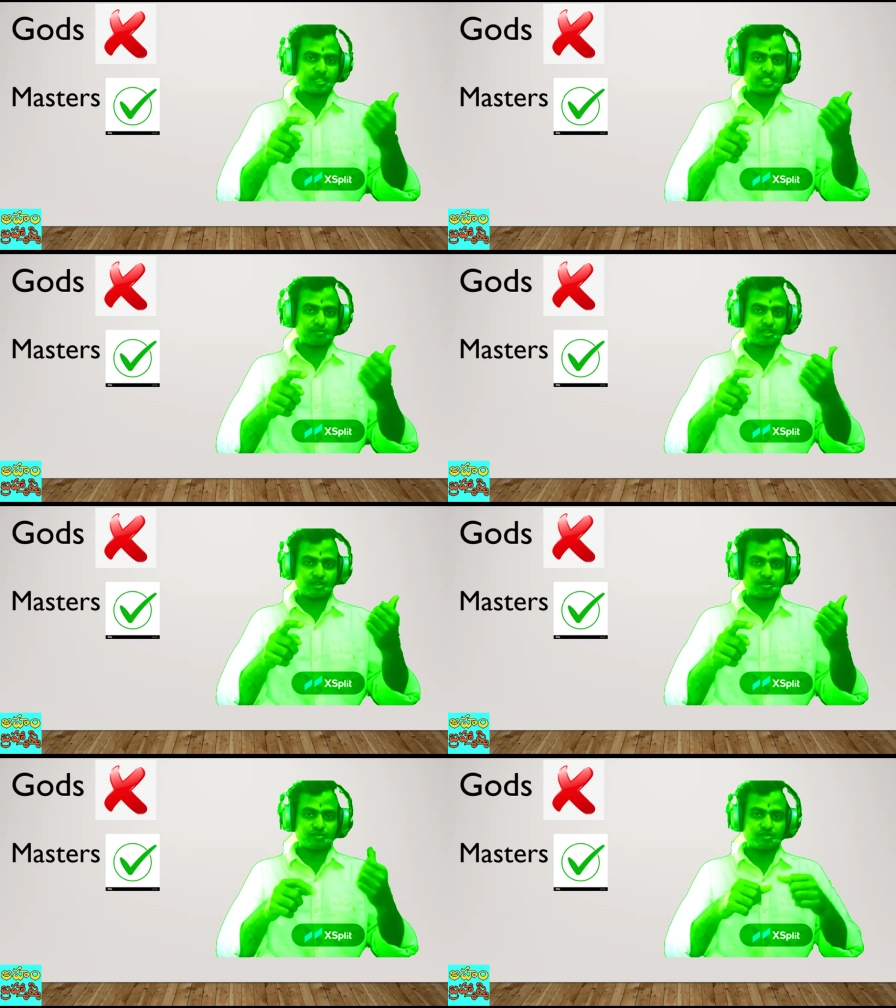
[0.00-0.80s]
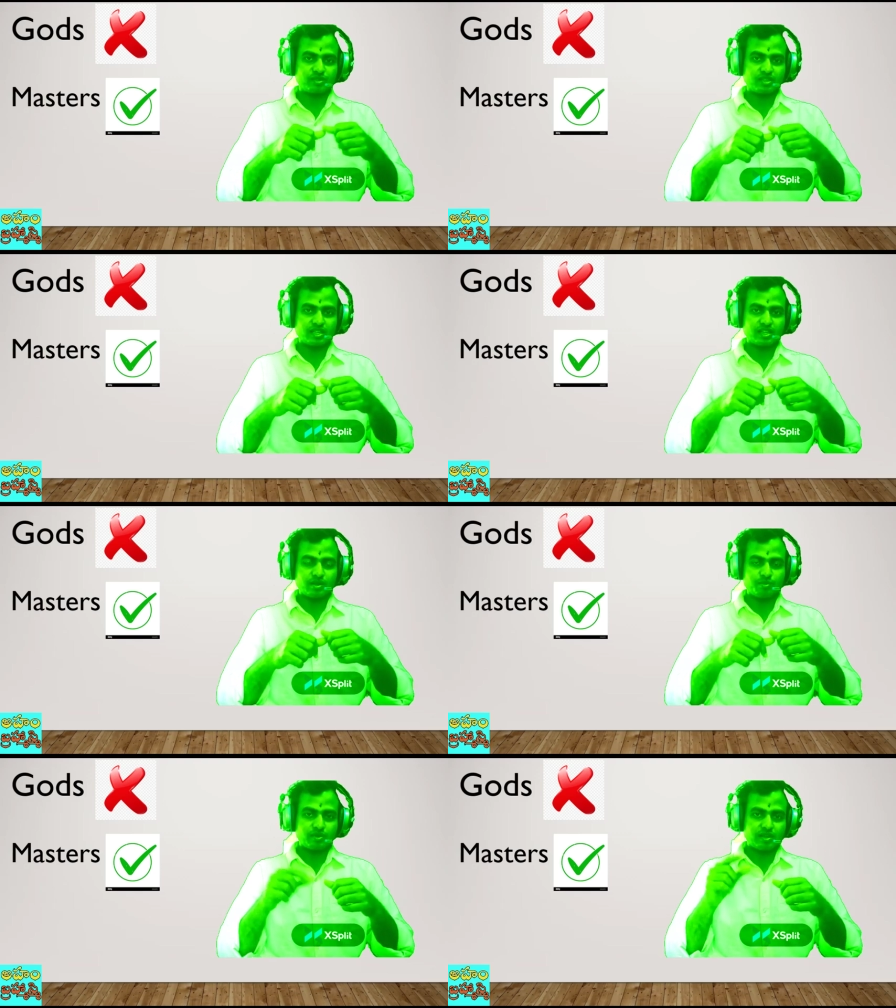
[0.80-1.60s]
చెప్తారు
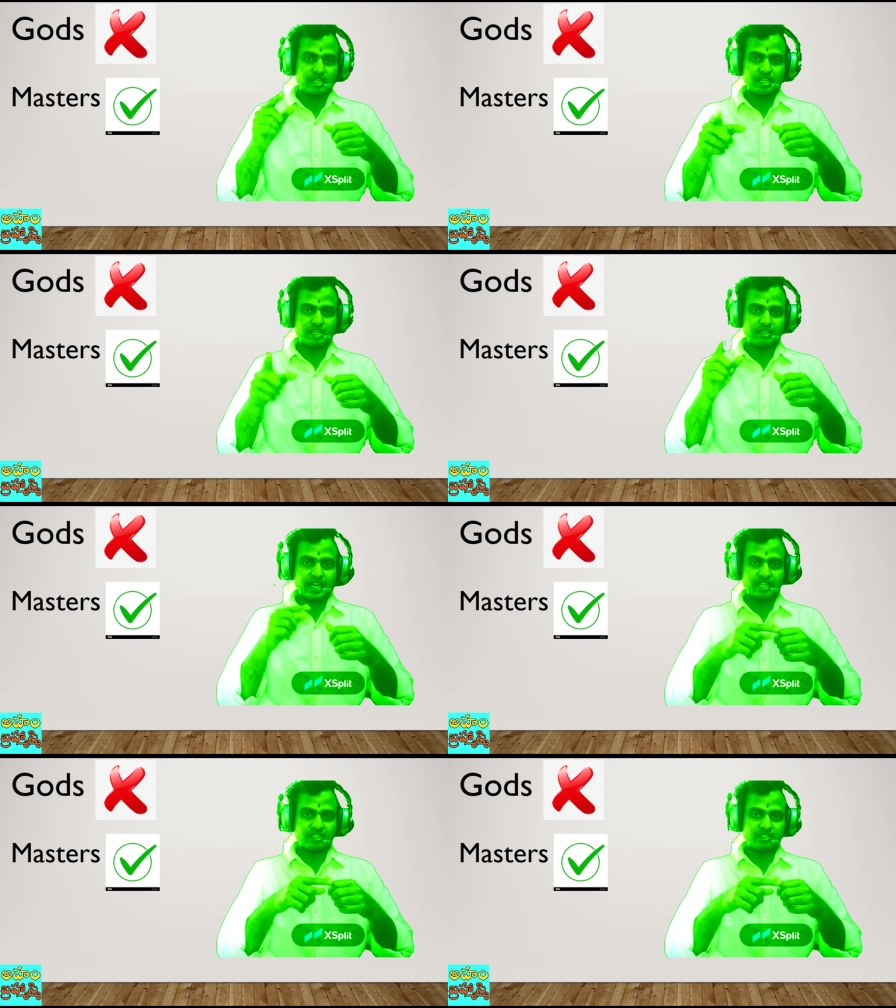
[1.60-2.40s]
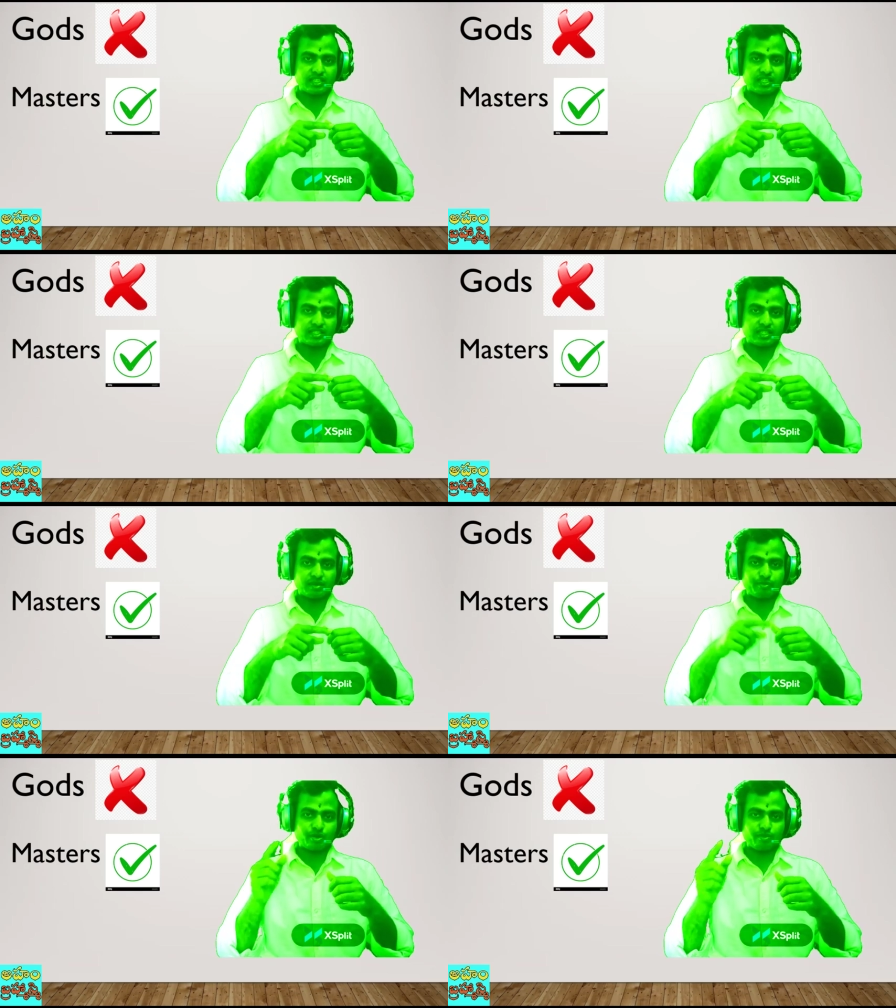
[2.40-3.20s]
ఈ ధ్యానం చేస్తే
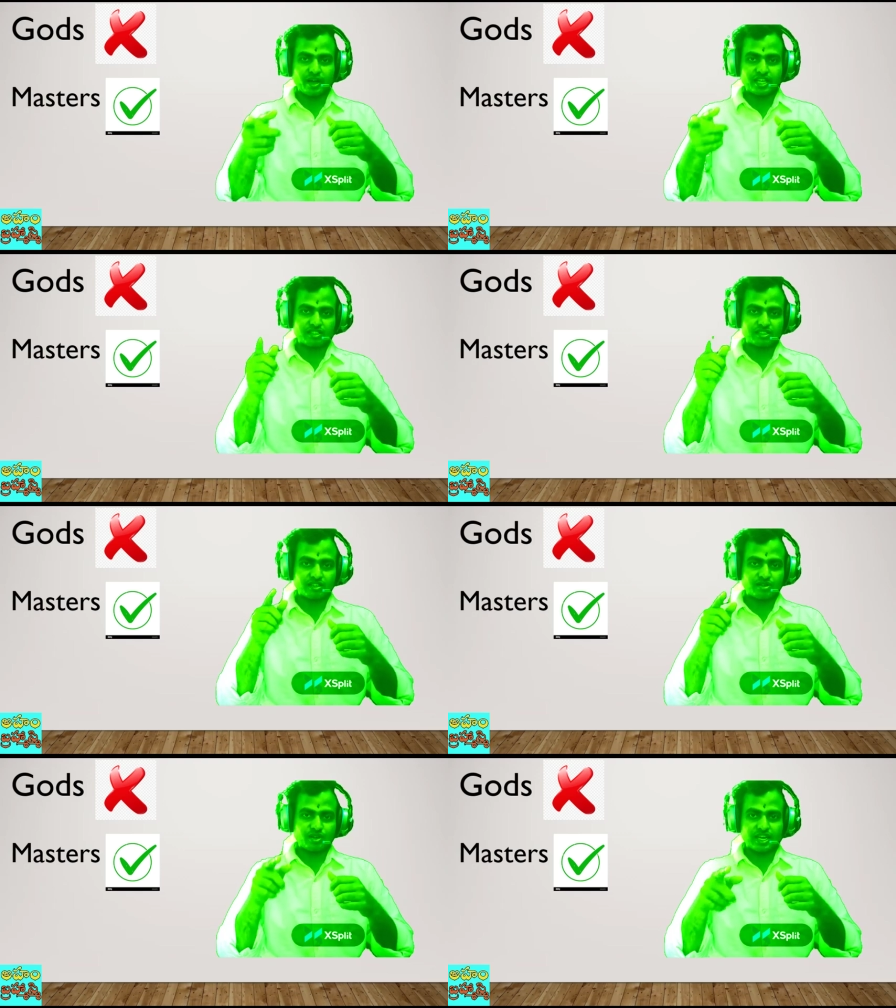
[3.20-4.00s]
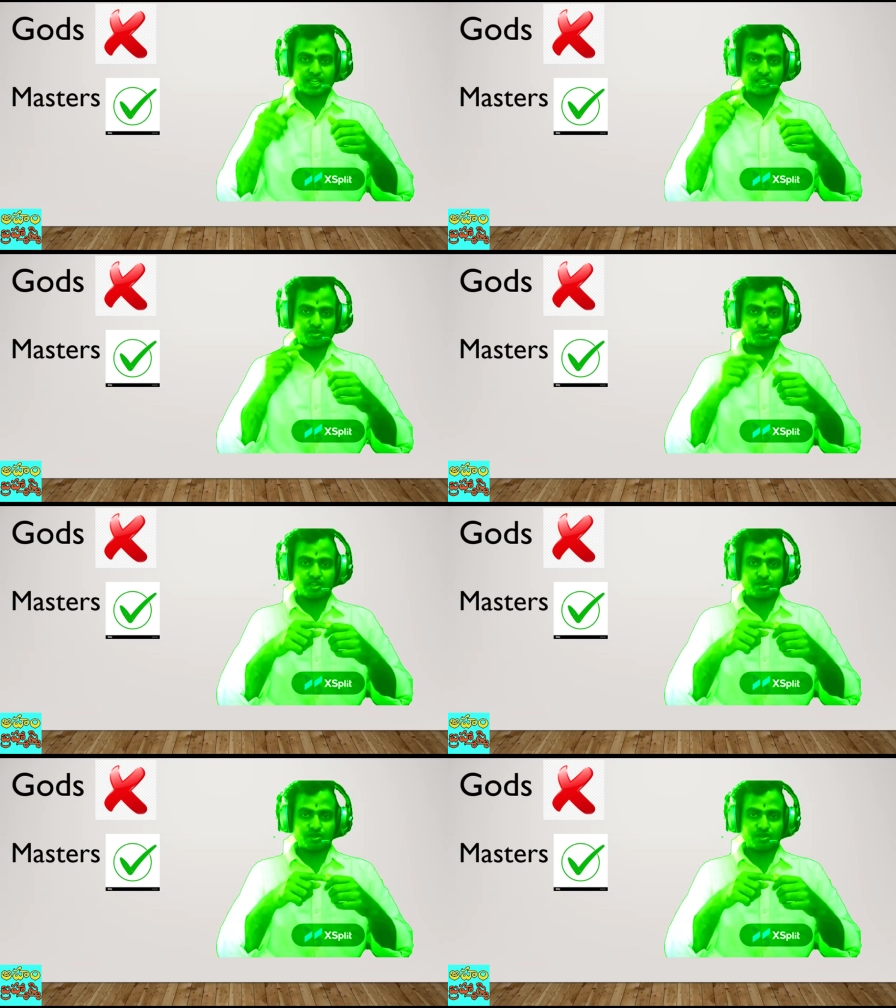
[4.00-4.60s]
మీకు మాస్టర్లు కనెక్ట్ అవుతారు